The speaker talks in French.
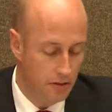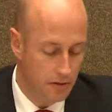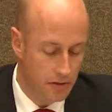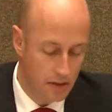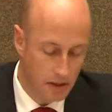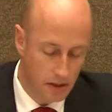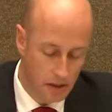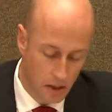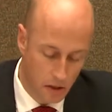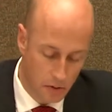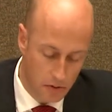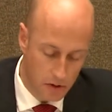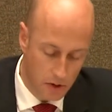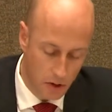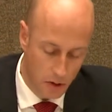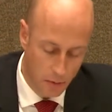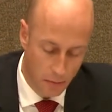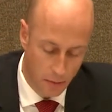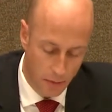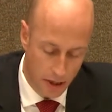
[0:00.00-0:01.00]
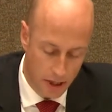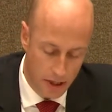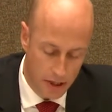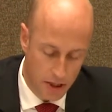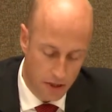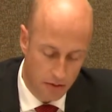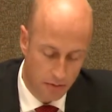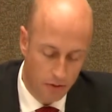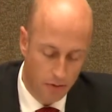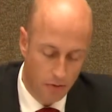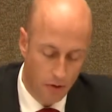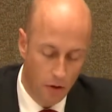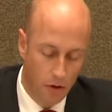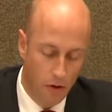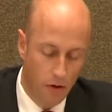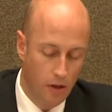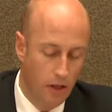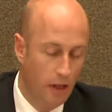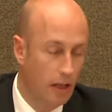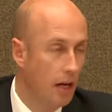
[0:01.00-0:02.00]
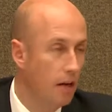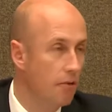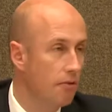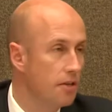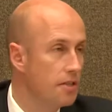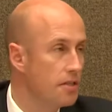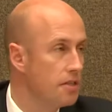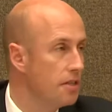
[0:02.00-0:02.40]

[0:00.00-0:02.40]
C'est avec impatience que nous attendons de